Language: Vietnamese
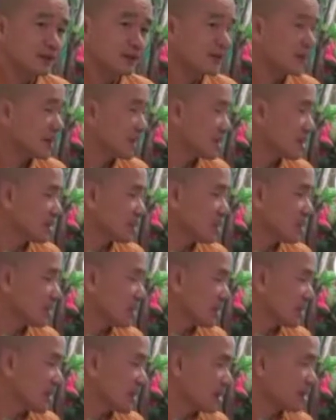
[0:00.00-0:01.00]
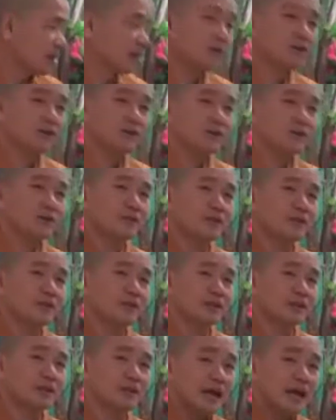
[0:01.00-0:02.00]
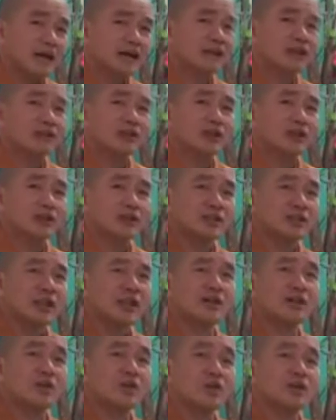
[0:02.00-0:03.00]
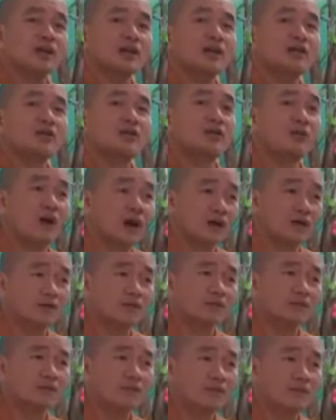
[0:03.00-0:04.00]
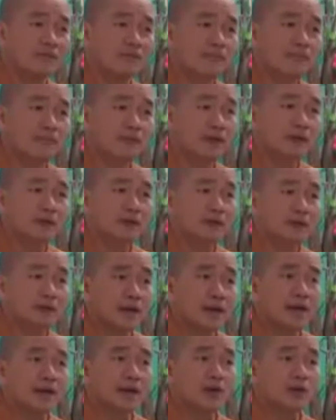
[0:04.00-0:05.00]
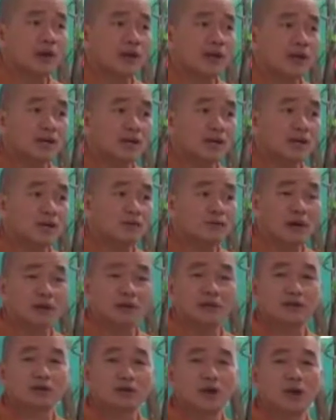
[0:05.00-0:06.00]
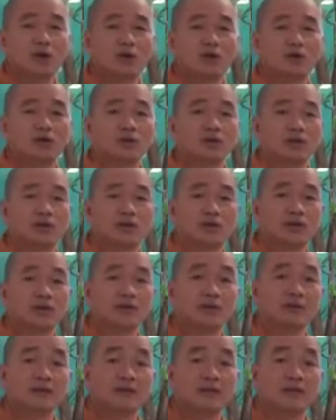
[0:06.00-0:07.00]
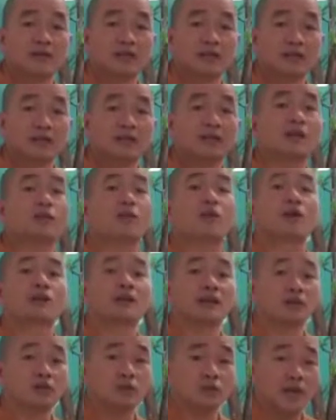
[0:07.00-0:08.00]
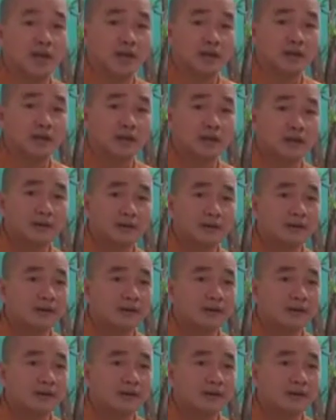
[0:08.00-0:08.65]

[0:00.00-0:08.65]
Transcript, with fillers: Nhưng mà giả sử quý vị đến, quý vị thỉnh tăng có nghĩa là tăng là quá thân của Phật. Tăng là quá thân của Phật, còn các vị đệ tử là quá thân của thầy.